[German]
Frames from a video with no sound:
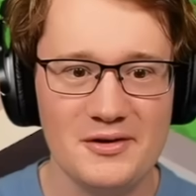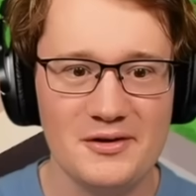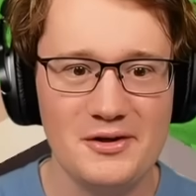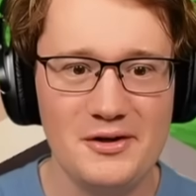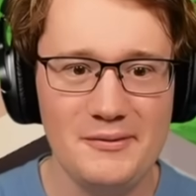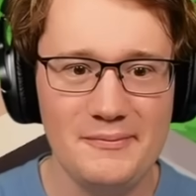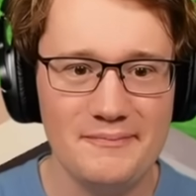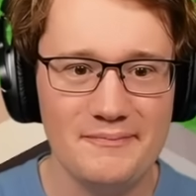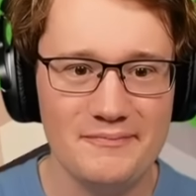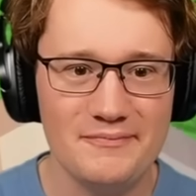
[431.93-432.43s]

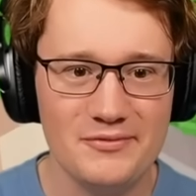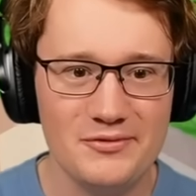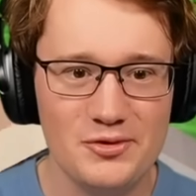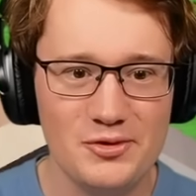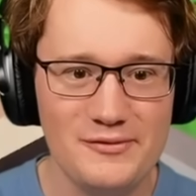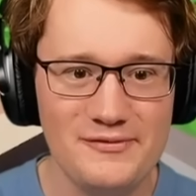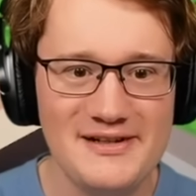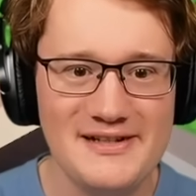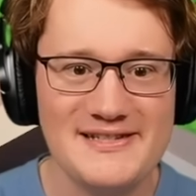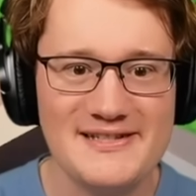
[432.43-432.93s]
Glimm,
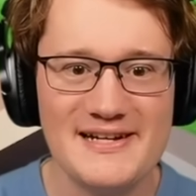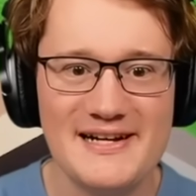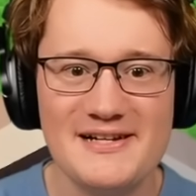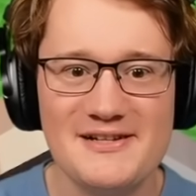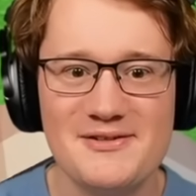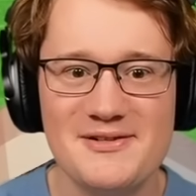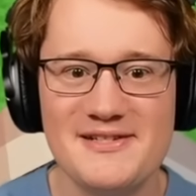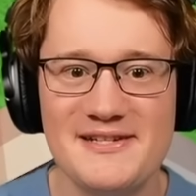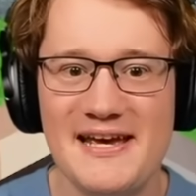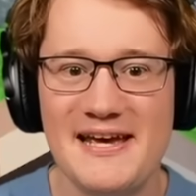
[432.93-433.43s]
du willst
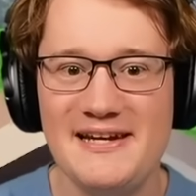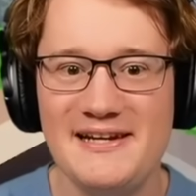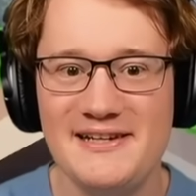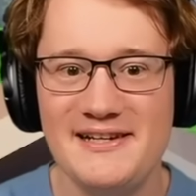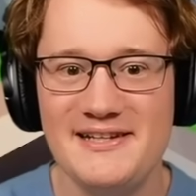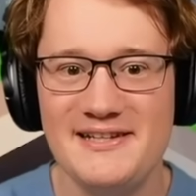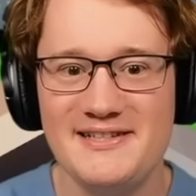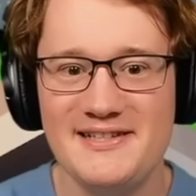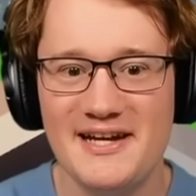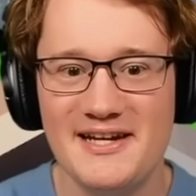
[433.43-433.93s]
also jetzt
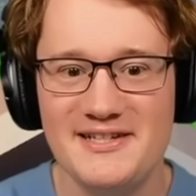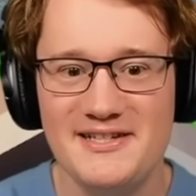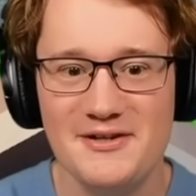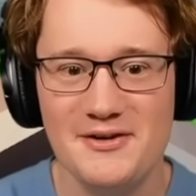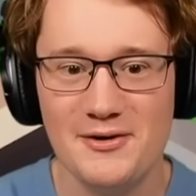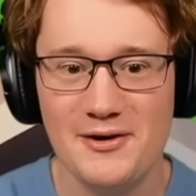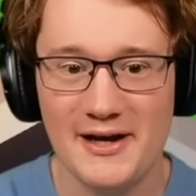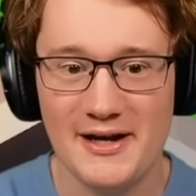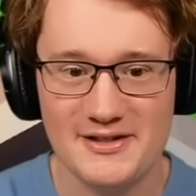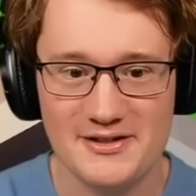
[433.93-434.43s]
endlich deinen
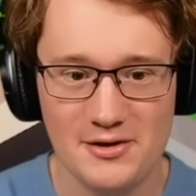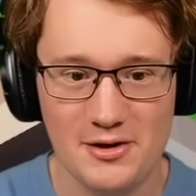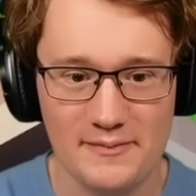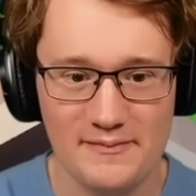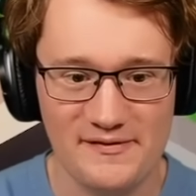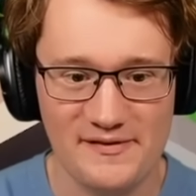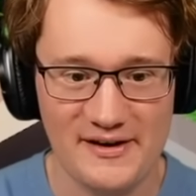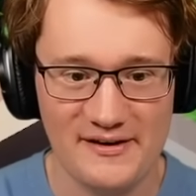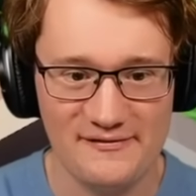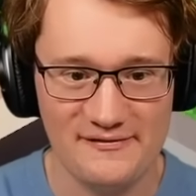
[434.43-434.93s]

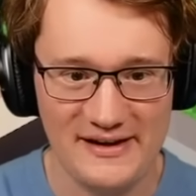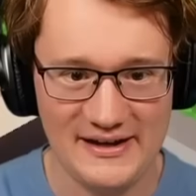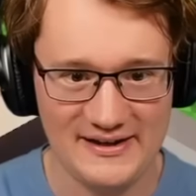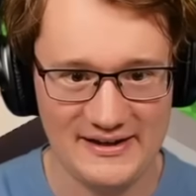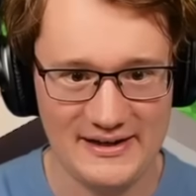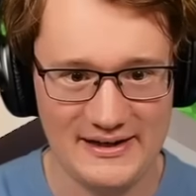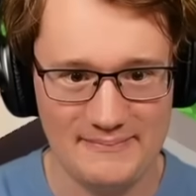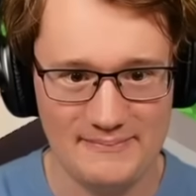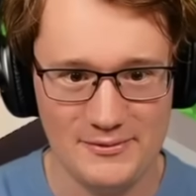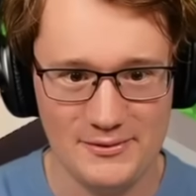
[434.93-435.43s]
Diorate-Kopf
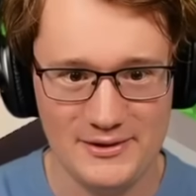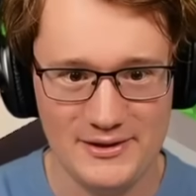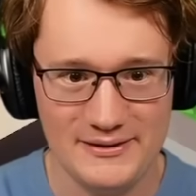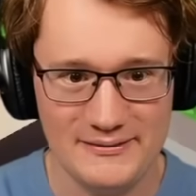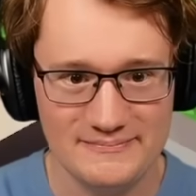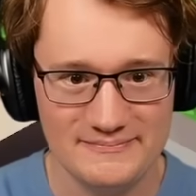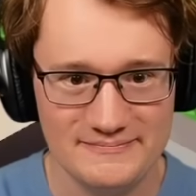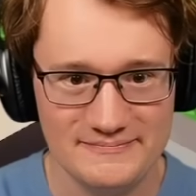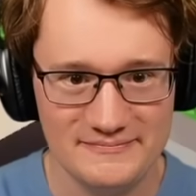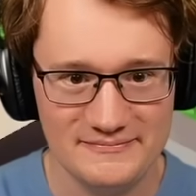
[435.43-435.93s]
weghaben,
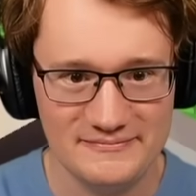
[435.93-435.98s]
oder?